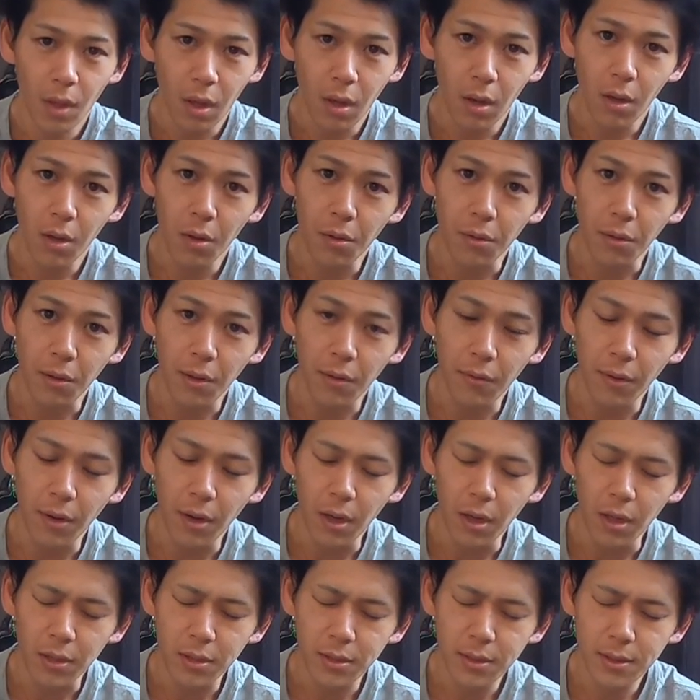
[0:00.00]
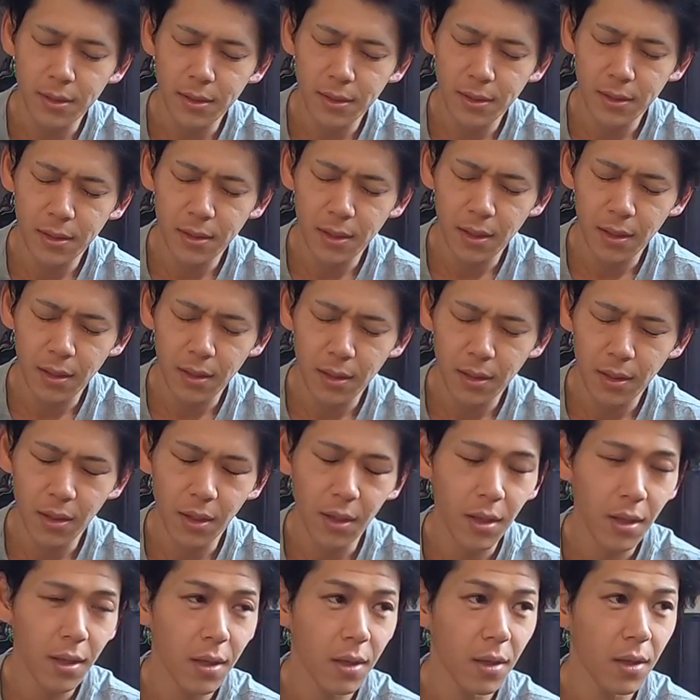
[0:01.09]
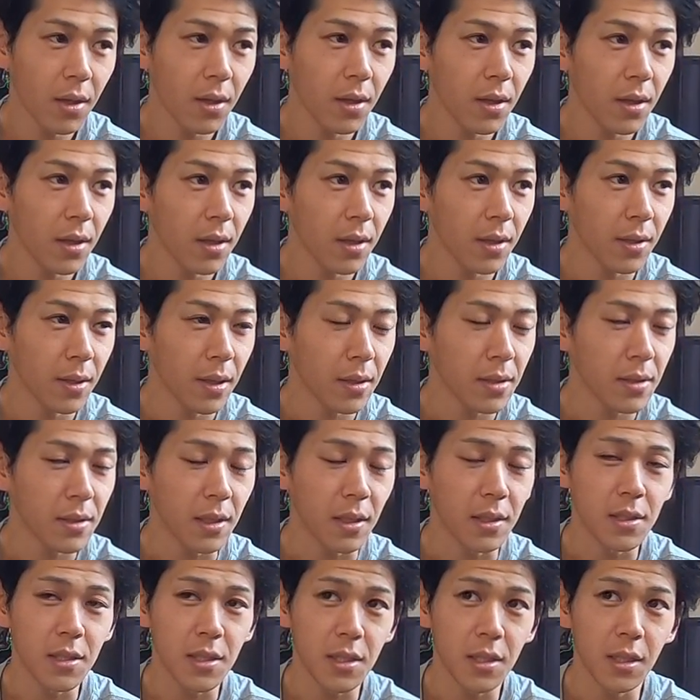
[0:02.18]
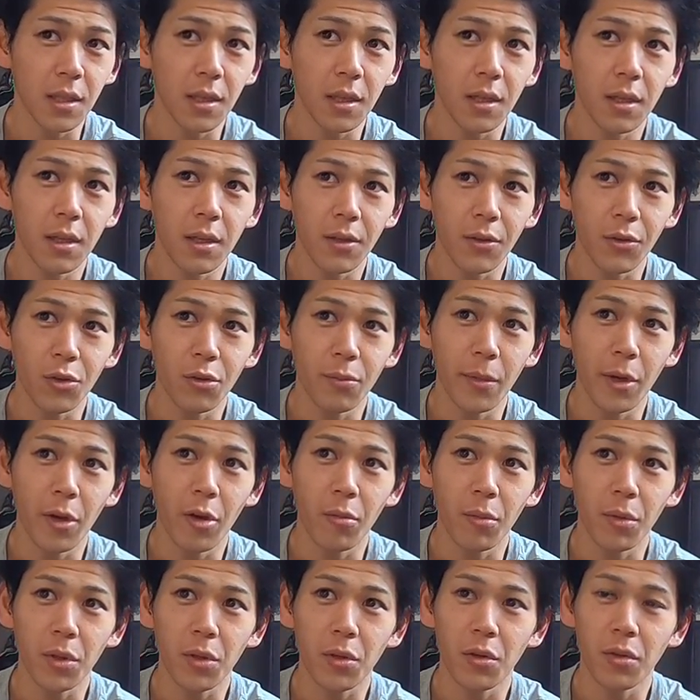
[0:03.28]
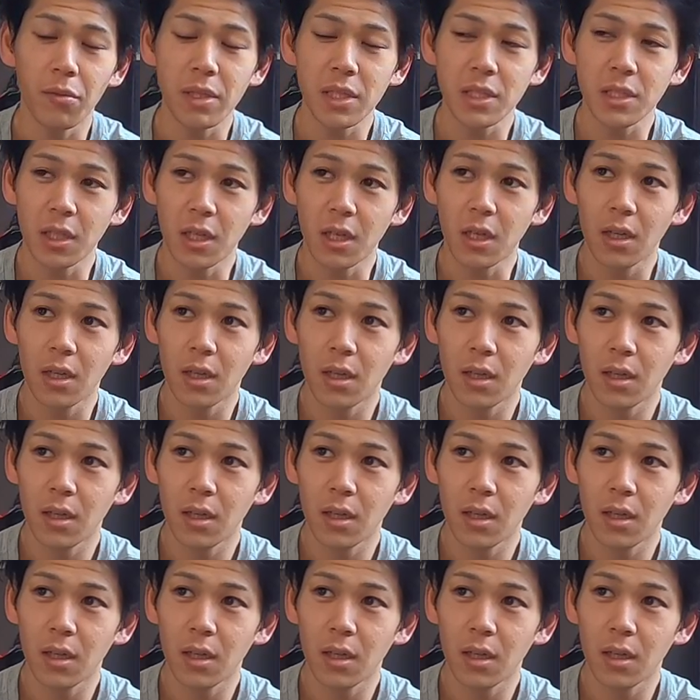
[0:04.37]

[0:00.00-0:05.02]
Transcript: はい、おはようございます。懐かしい夢を見ておりました。